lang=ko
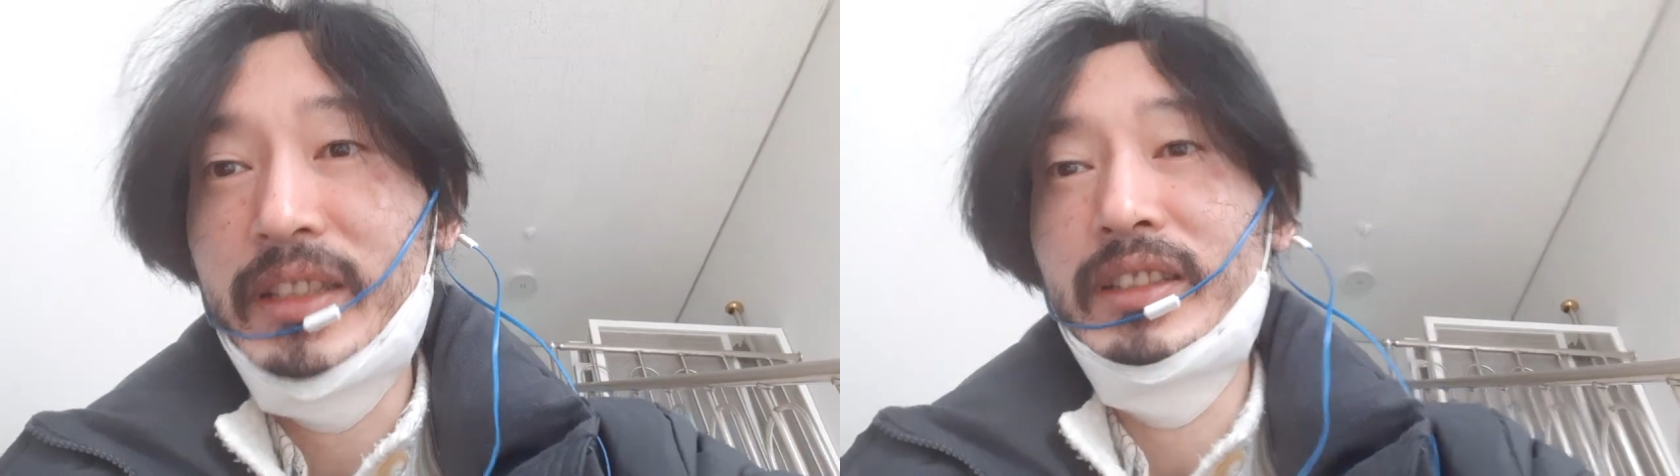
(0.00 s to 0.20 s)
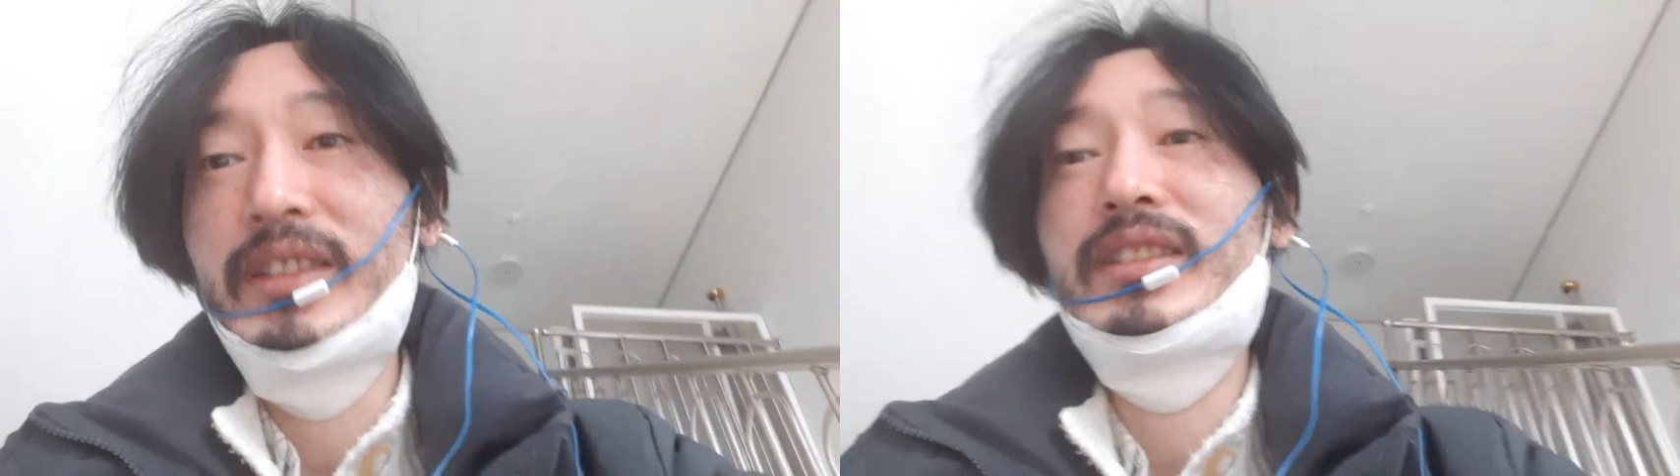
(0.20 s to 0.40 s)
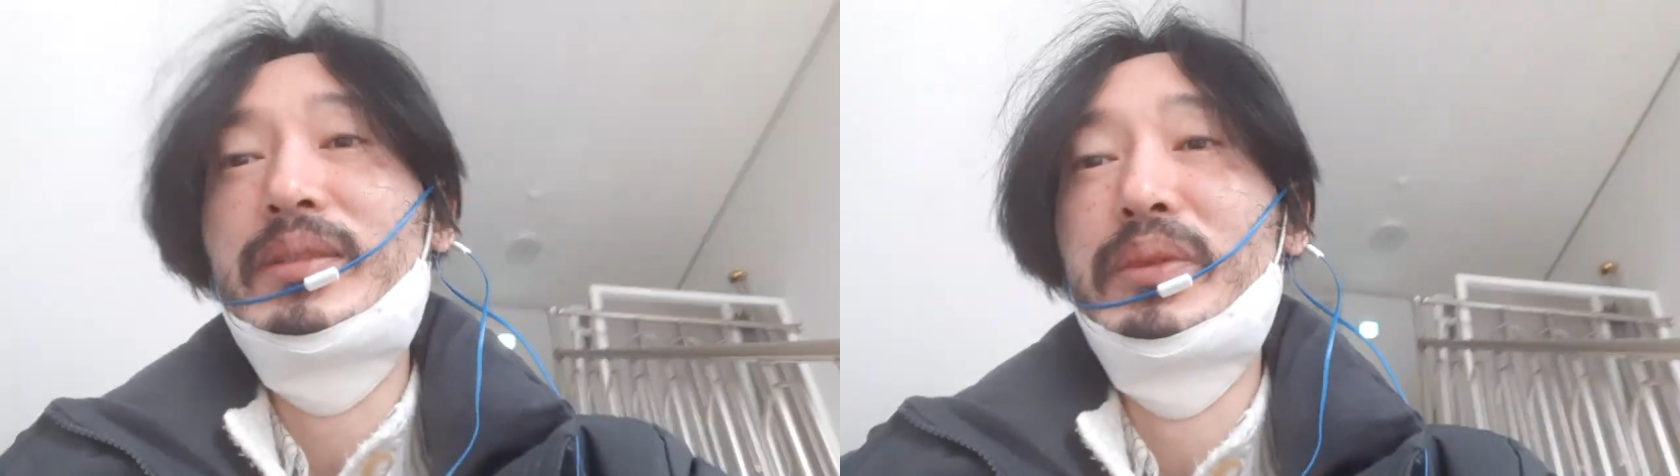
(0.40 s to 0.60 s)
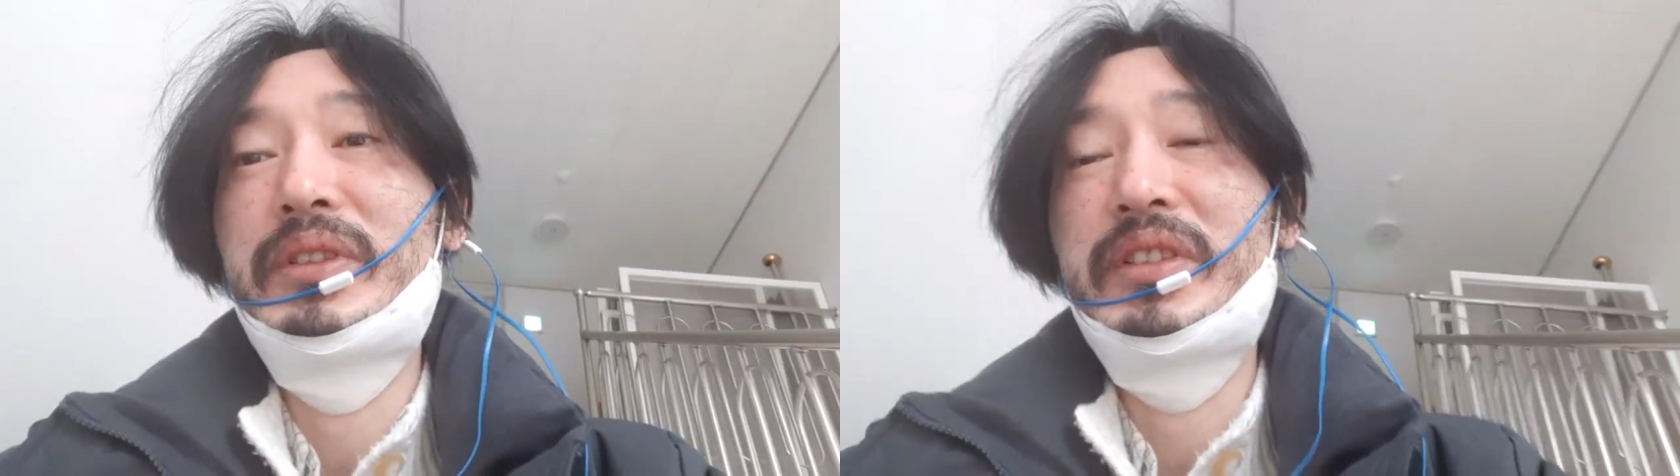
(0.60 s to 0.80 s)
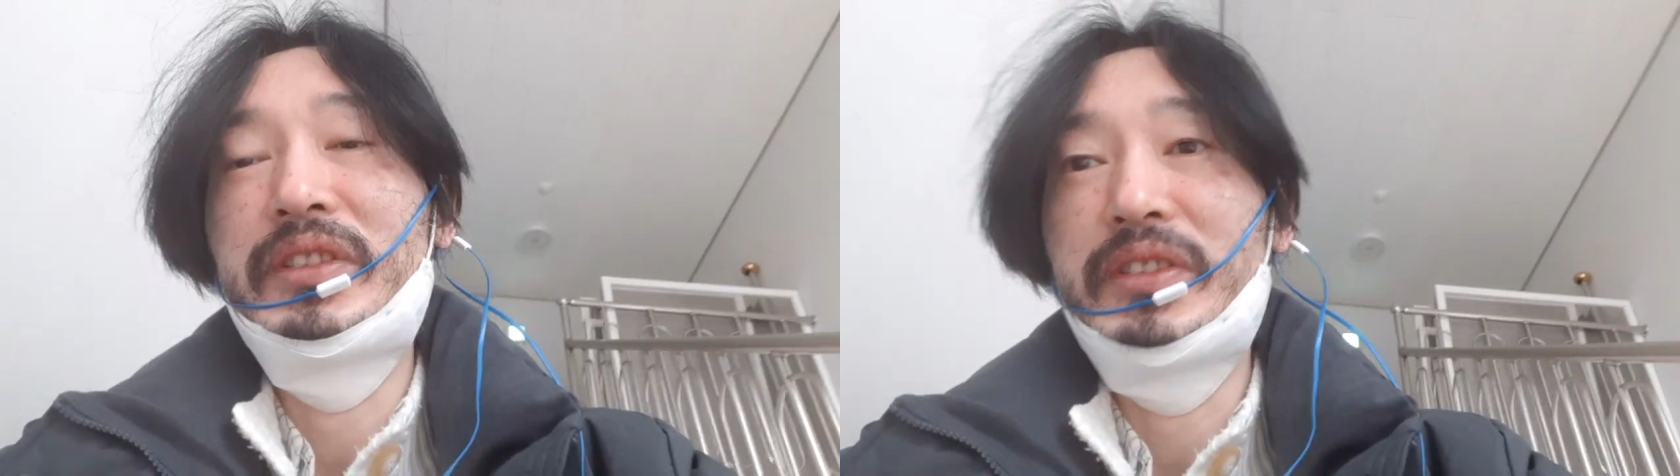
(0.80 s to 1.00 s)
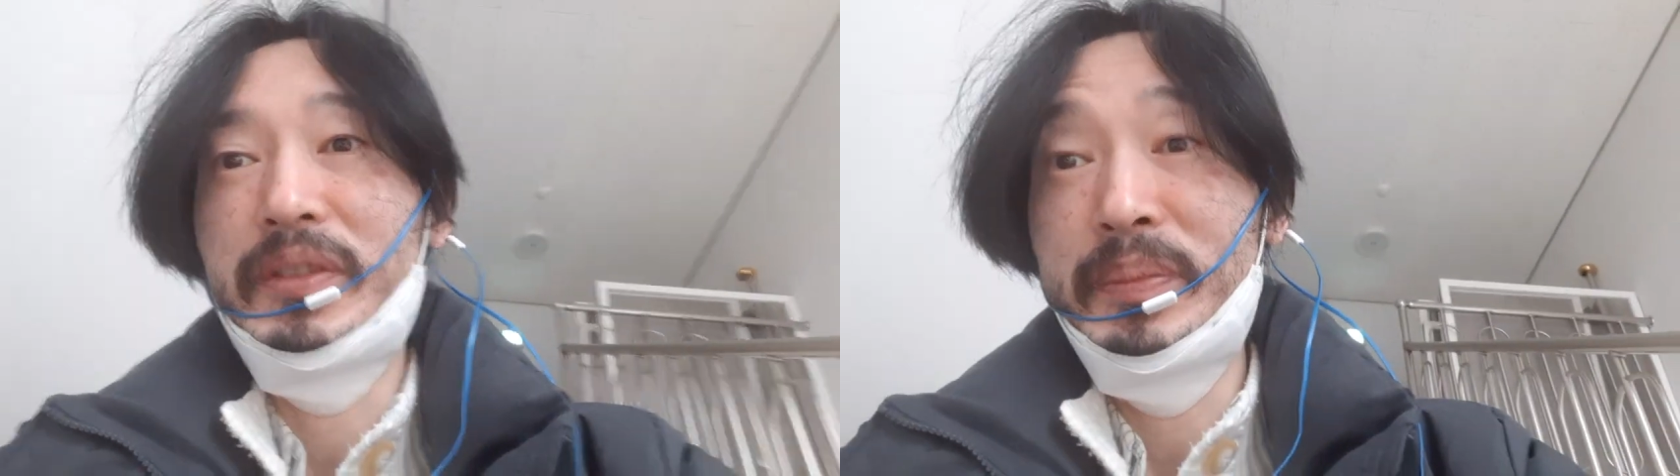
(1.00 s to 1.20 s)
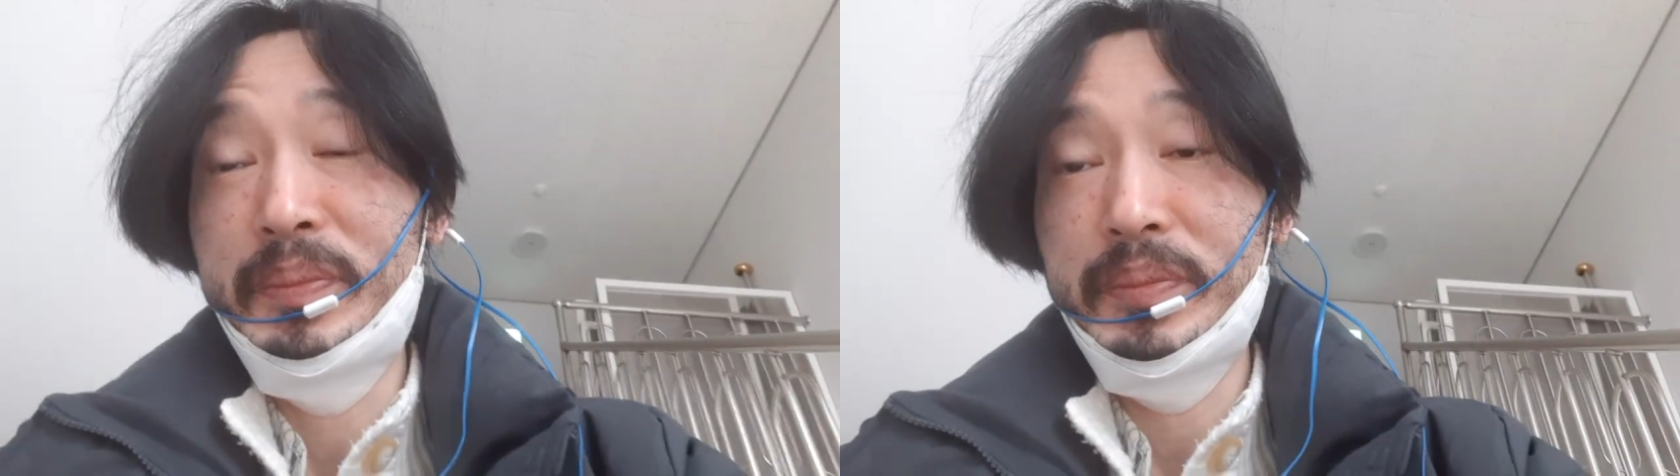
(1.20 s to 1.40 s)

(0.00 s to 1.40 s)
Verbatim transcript: 그 의지를 보이는 거죠.